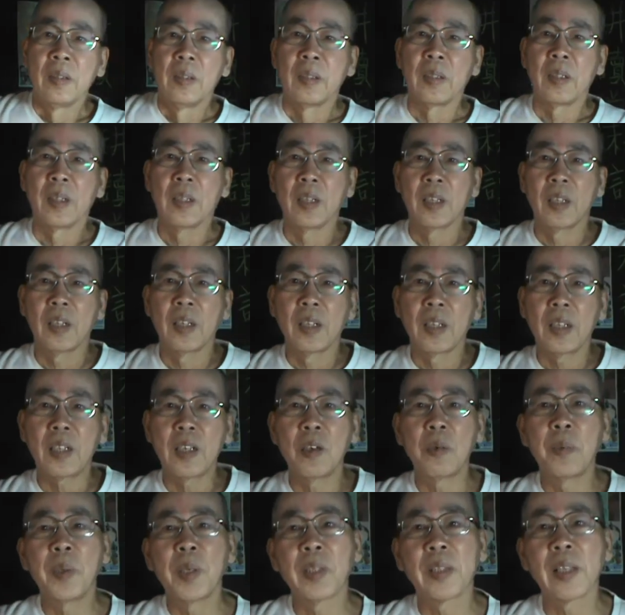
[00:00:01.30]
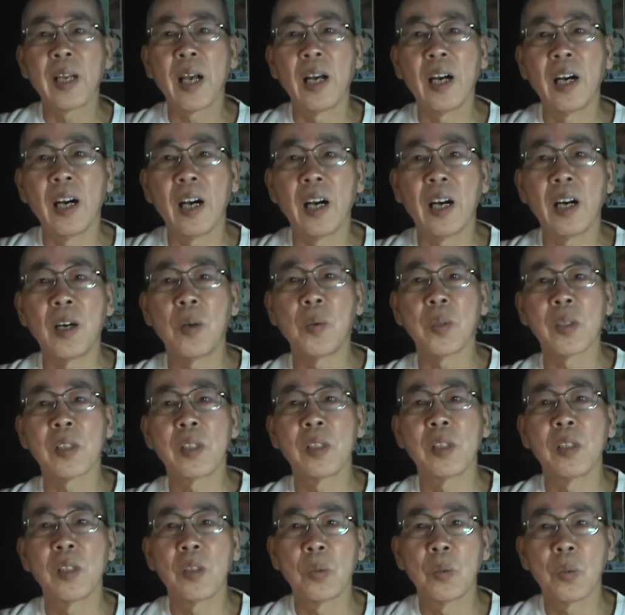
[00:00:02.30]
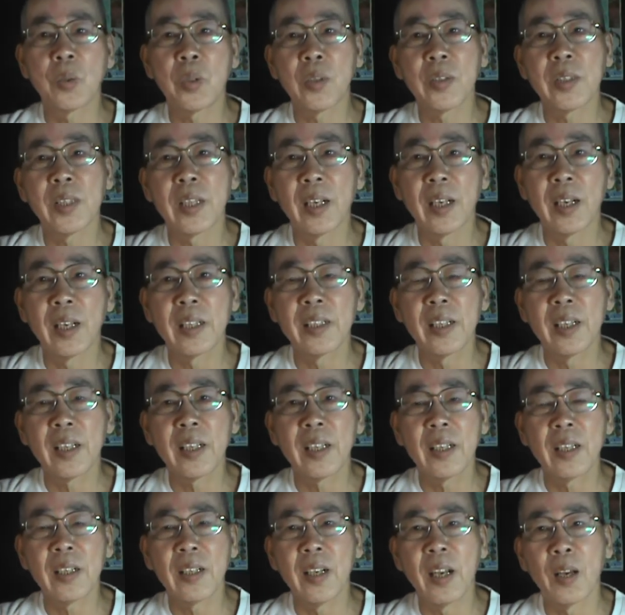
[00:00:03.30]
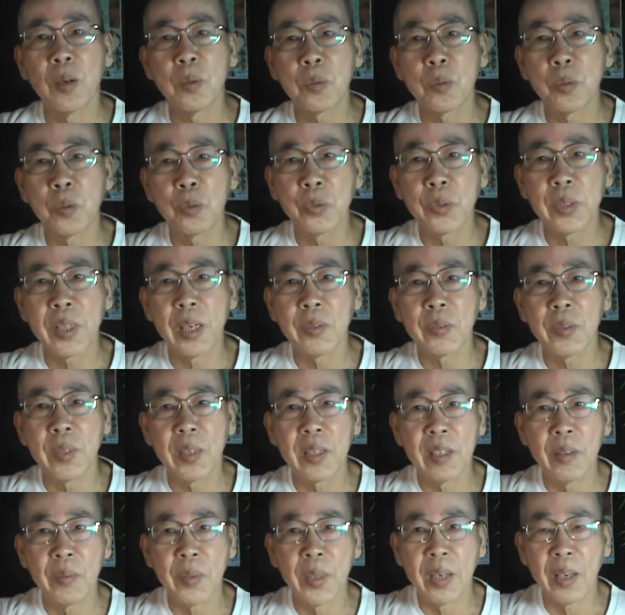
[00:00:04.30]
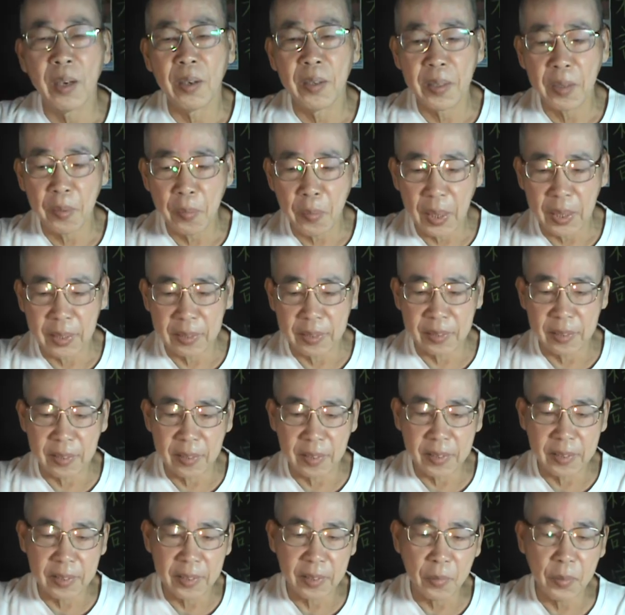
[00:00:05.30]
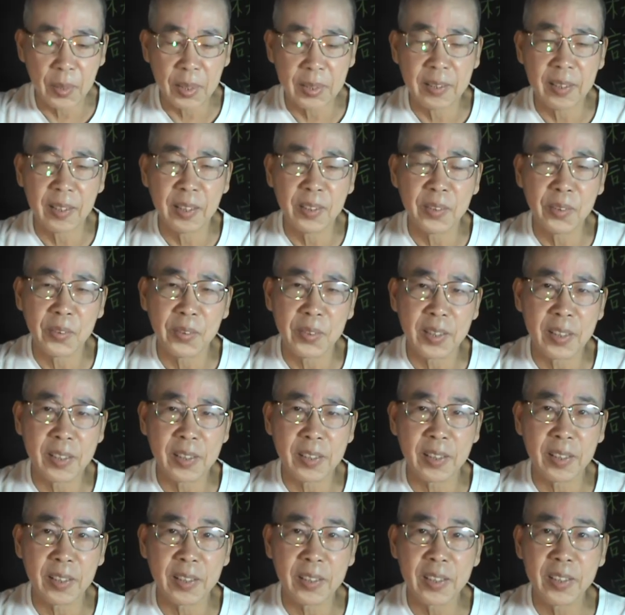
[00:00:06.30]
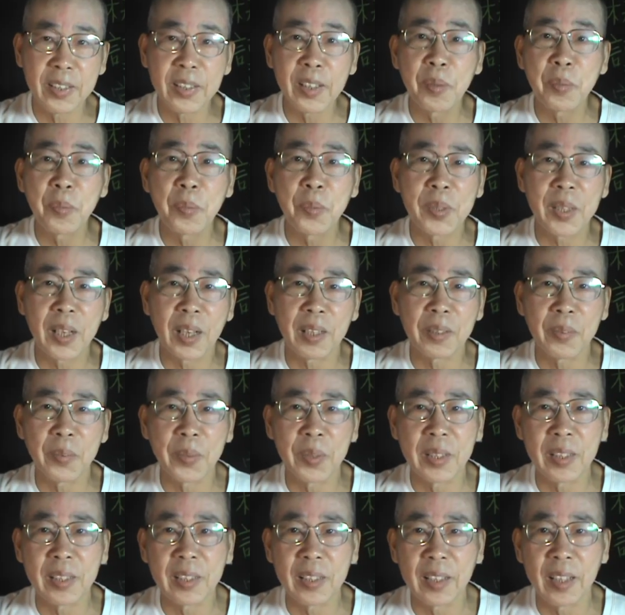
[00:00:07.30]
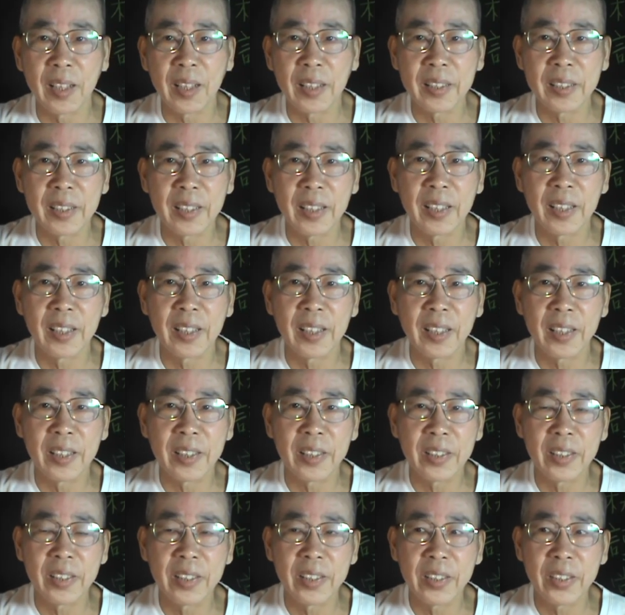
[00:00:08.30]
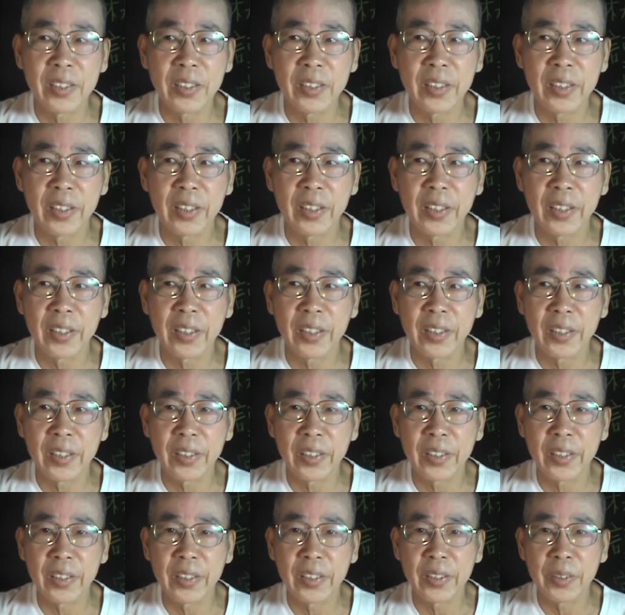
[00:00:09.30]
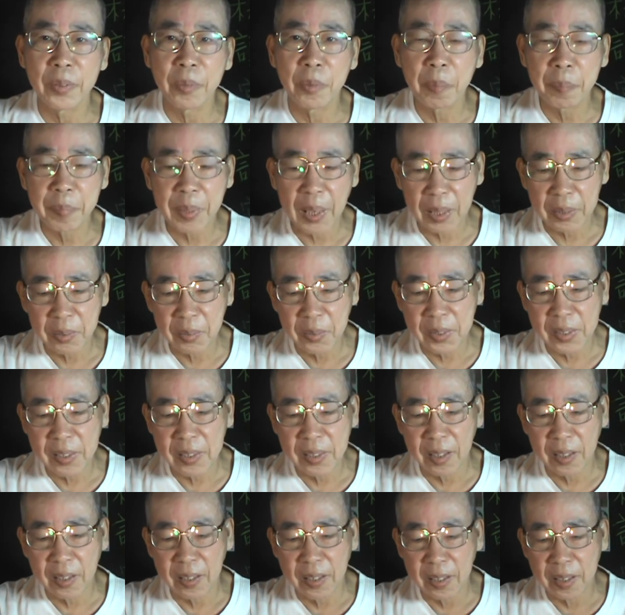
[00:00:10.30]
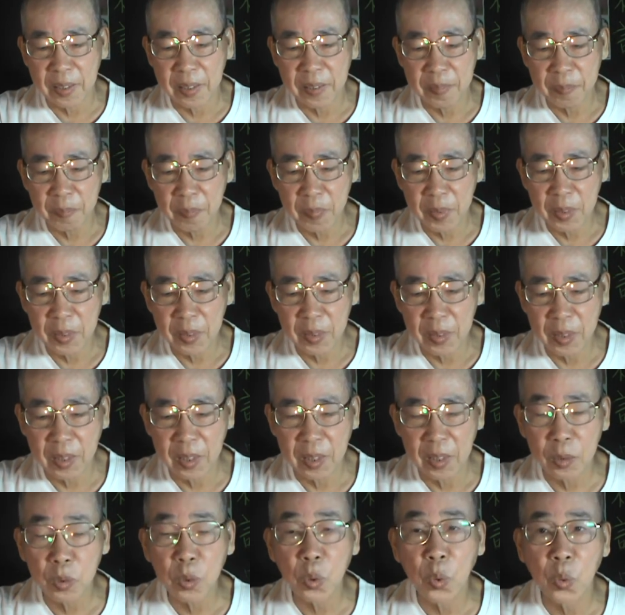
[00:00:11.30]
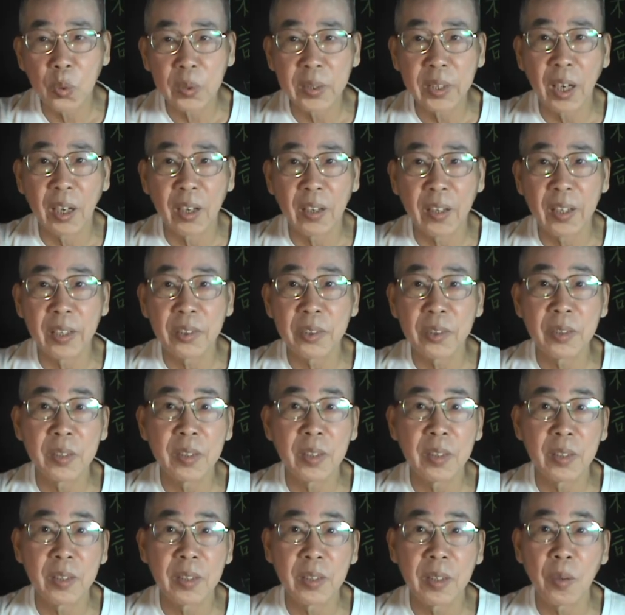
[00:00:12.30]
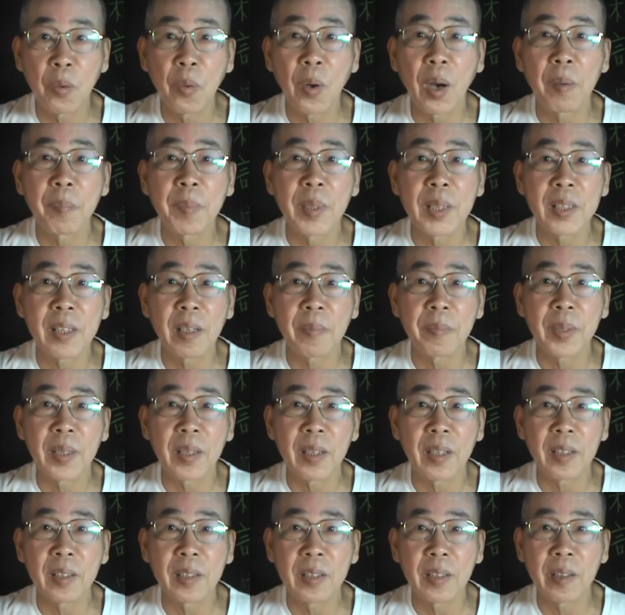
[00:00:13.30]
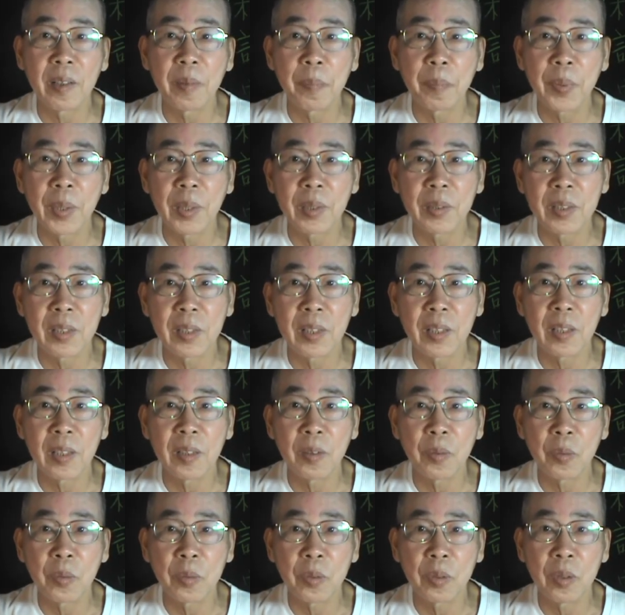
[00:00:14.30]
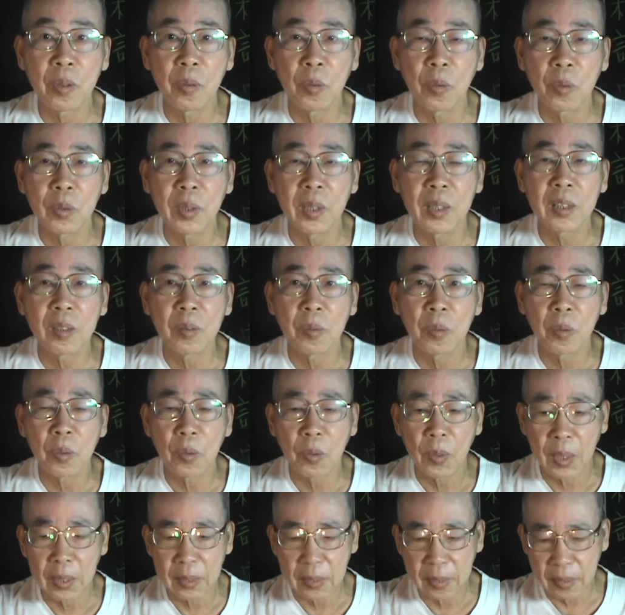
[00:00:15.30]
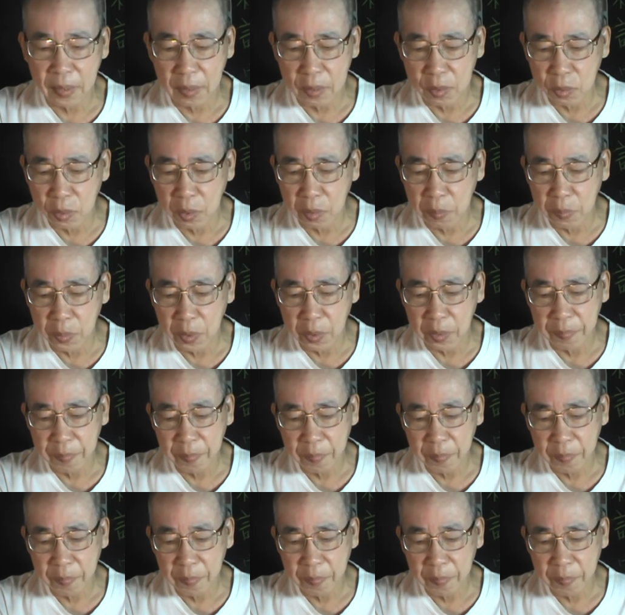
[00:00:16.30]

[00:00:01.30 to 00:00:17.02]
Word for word: 呃，各位朋友，大家好，我是吴中成啊。今天跟老吴叔叔讲我跟各位聊一个话题啊，这个话题很有意思啊，是生物上的问题哈。这个，呃，我们大家都知道哈，呃，鸵鸟哈，就是那个画面上面啊，那个标题那个，那那是我画的啊，水墨。